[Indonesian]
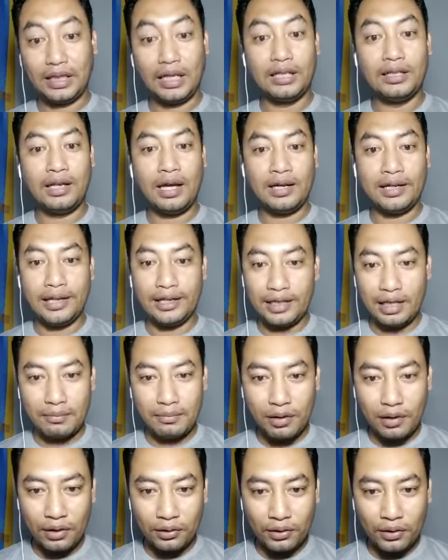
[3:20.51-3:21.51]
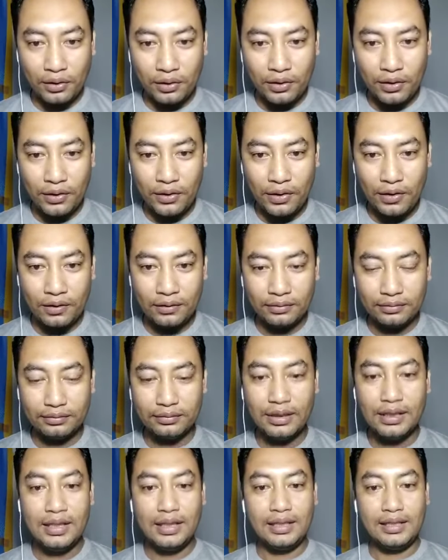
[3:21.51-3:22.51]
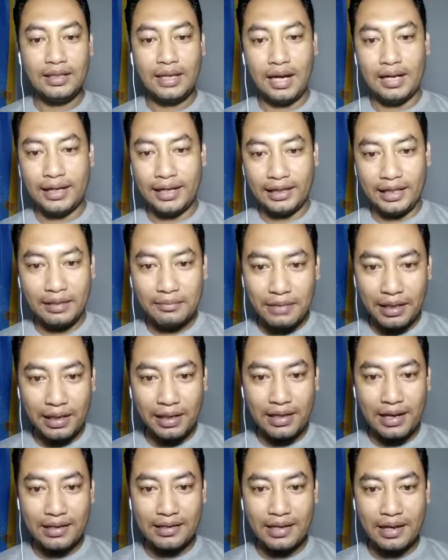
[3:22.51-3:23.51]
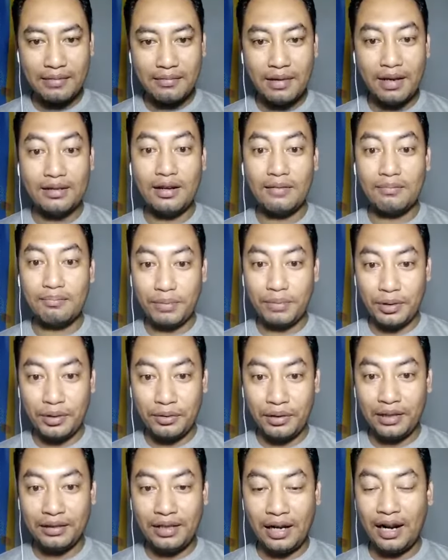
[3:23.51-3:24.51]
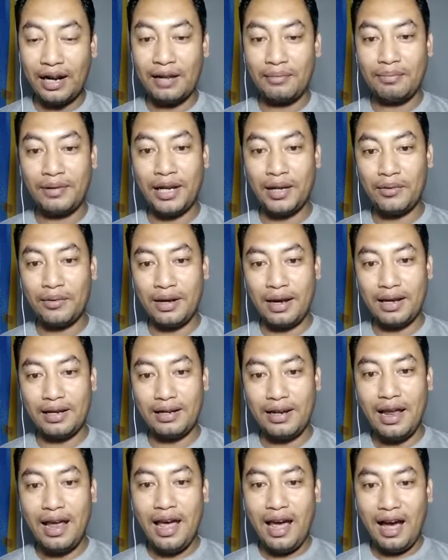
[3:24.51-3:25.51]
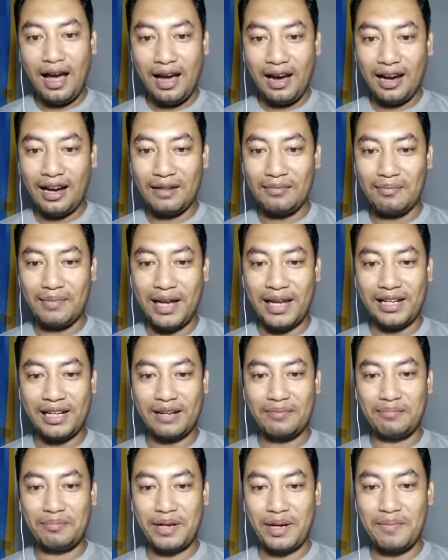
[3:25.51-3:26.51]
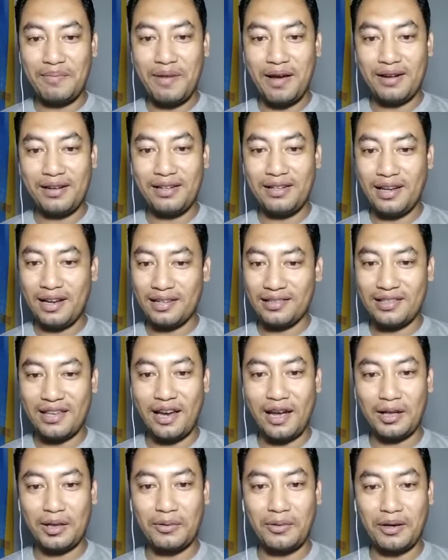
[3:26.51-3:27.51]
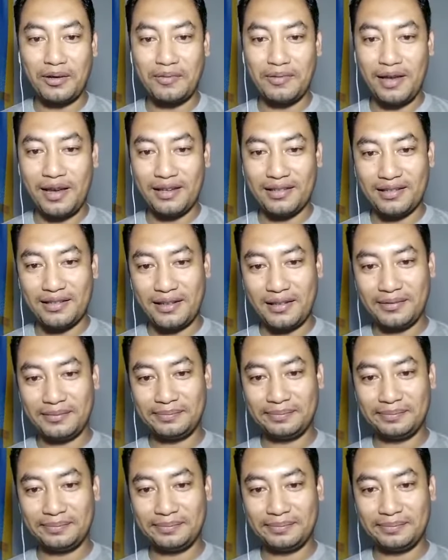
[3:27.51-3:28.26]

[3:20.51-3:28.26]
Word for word: Dengan kita bergotong royong, dengan kita bekerja sama dan peduli terhadap lingkungan akan melahirkan pribadi yang sangat luar biasa.